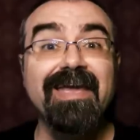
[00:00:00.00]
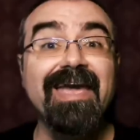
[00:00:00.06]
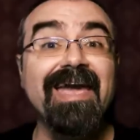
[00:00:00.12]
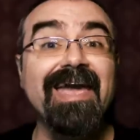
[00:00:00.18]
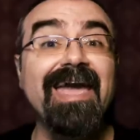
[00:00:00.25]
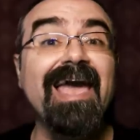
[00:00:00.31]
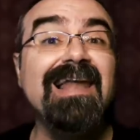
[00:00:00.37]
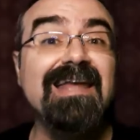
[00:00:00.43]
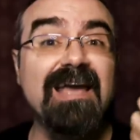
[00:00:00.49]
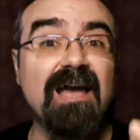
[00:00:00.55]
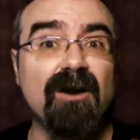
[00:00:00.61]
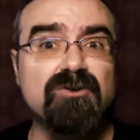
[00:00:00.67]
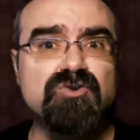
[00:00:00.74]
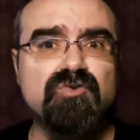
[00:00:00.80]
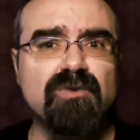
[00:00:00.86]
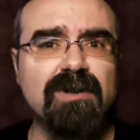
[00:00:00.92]
que el
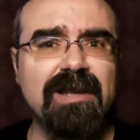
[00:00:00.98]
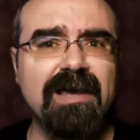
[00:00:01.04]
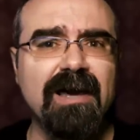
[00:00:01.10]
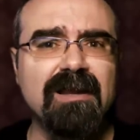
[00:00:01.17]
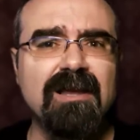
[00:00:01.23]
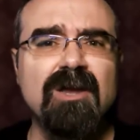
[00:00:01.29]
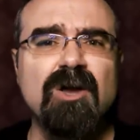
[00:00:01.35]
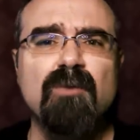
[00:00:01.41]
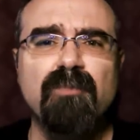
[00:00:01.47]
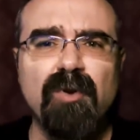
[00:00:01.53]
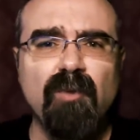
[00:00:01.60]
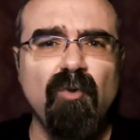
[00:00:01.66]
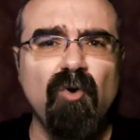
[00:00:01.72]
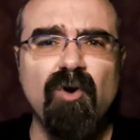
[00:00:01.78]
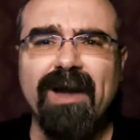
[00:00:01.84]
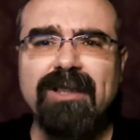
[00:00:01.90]
caos nuclear
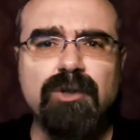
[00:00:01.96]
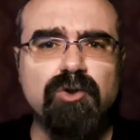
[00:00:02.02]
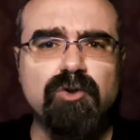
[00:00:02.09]
provoca en